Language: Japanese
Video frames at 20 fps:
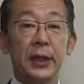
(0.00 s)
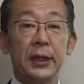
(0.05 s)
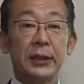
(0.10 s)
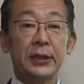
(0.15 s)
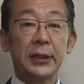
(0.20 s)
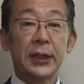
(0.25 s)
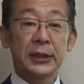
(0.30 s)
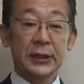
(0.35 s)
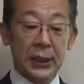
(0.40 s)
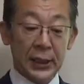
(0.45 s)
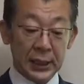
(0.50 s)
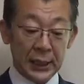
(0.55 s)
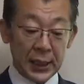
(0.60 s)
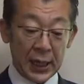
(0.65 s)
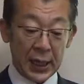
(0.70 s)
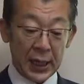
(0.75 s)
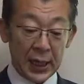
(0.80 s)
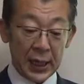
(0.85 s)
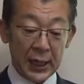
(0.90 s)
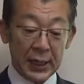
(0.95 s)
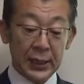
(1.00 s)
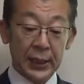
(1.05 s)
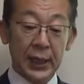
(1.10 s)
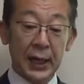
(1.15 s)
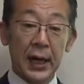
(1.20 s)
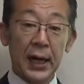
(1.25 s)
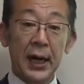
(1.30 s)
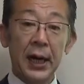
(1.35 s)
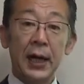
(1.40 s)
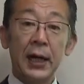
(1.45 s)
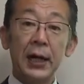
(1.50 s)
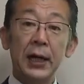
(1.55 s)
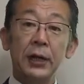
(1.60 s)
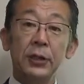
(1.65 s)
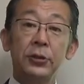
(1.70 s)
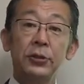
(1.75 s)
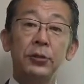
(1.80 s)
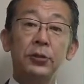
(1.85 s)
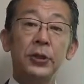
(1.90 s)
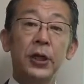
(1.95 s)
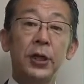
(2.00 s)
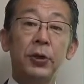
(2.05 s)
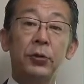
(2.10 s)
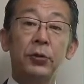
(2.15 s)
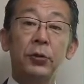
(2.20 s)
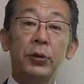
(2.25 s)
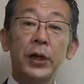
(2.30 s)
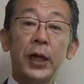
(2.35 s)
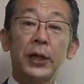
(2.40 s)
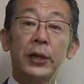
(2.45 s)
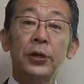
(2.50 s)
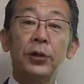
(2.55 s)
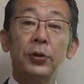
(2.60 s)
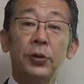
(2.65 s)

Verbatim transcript: 親しかった方が10年後の大企